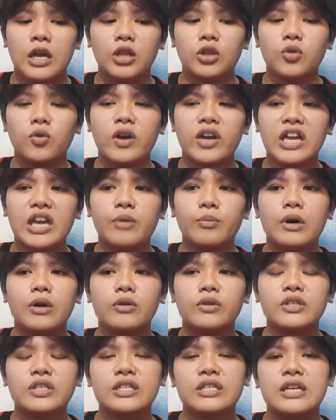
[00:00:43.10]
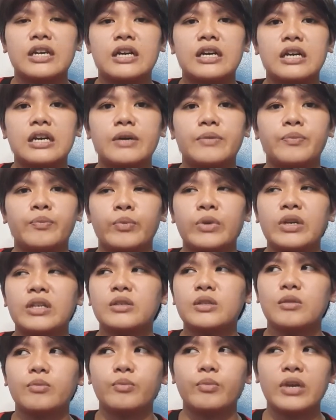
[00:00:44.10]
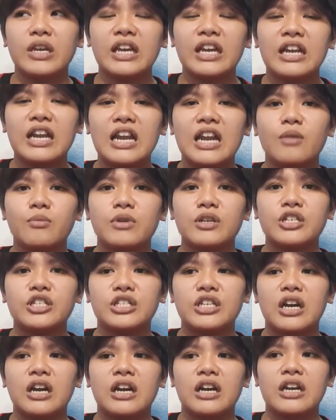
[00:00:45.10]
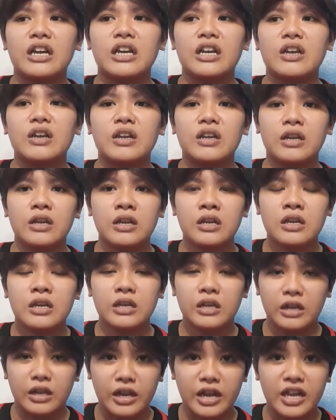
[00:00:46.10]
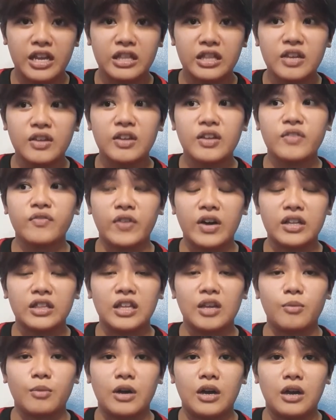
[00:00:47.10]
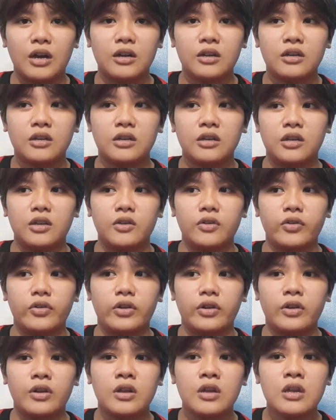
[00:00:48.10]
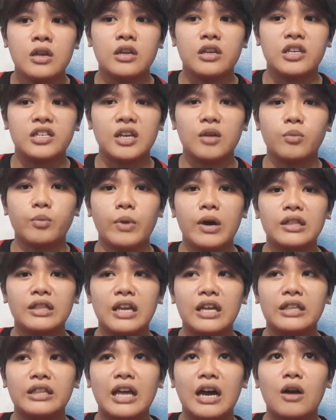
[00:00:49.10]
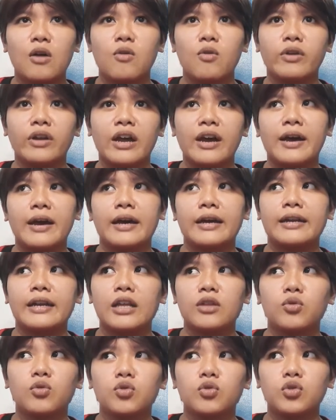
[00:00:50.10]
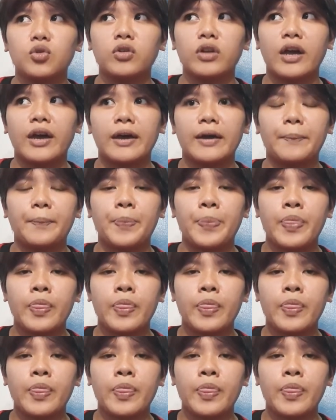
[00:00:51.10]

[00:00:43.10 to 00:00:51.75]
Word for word: Ito ay about sa, may, may kinalaman siya kay Lady Fatima. Ayan. Isang bata daw na natuto ng